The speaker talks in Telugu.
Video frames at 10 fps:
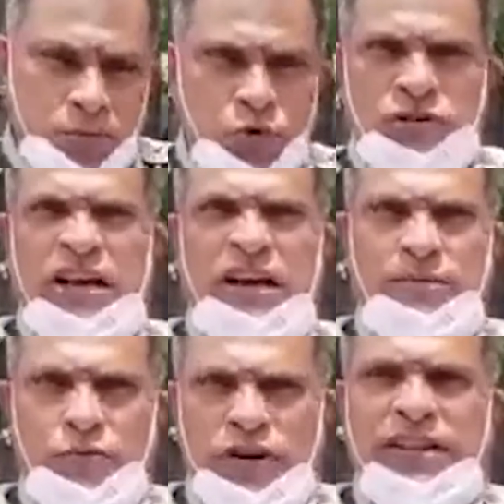మోసాలు
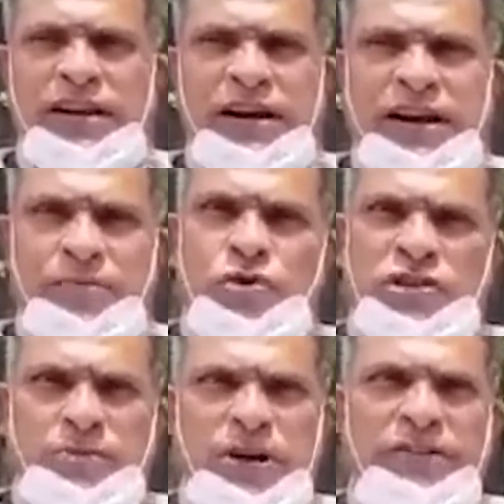ఎందుకంటే
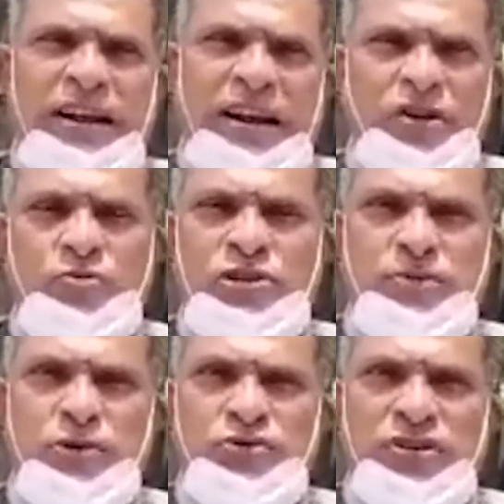మోసపోయేవాడు ఎలాగో
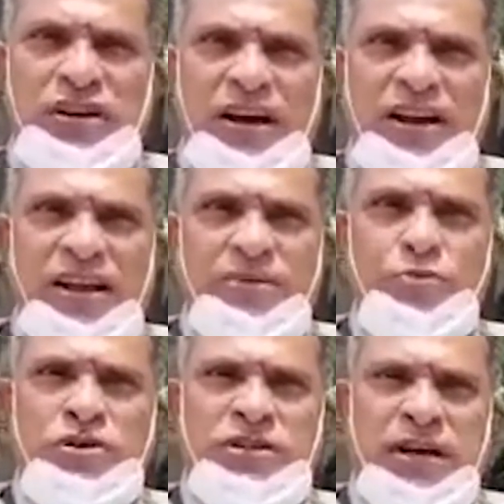మోసపోతుంటారు కానీ
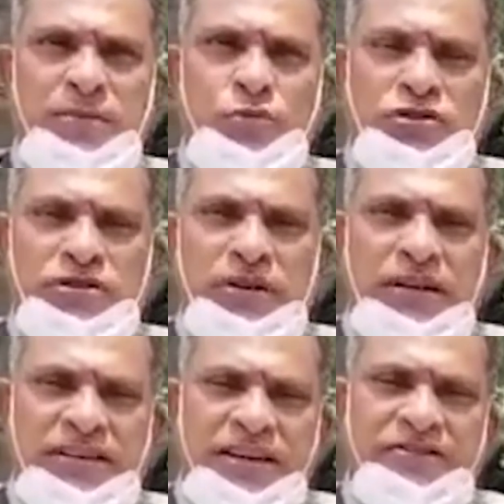మోస మోసాలు
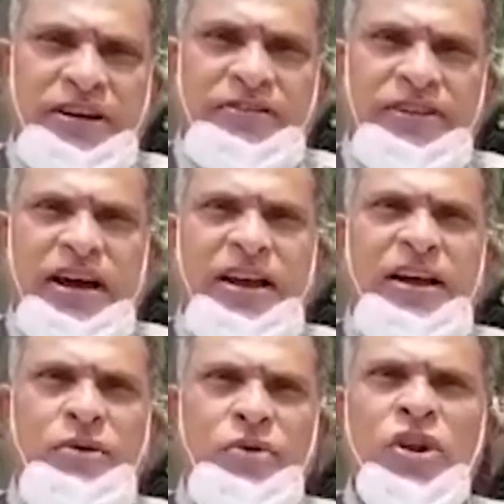చేసేటువంటి
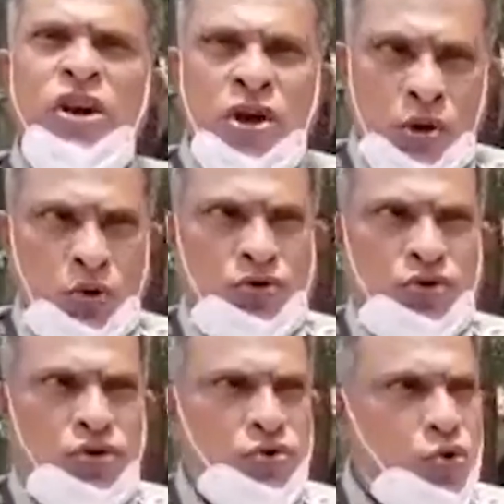విధానాలు రోజు
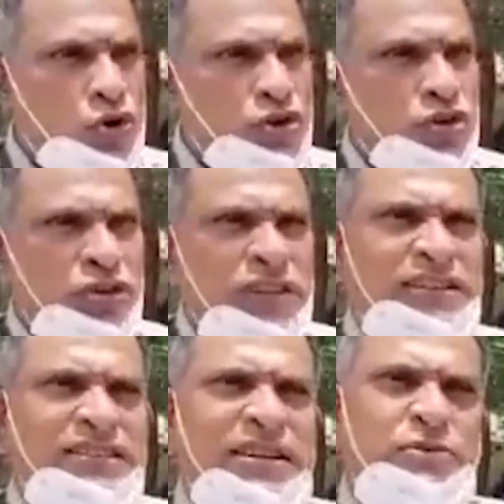రోజుకు కొత్త కొత్త
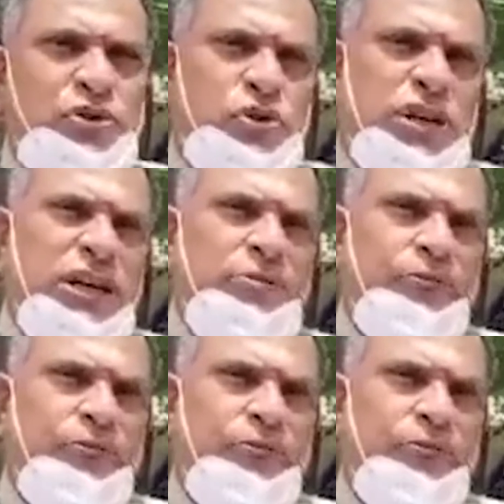సిస్టమ్స్ వస్తున్నాయి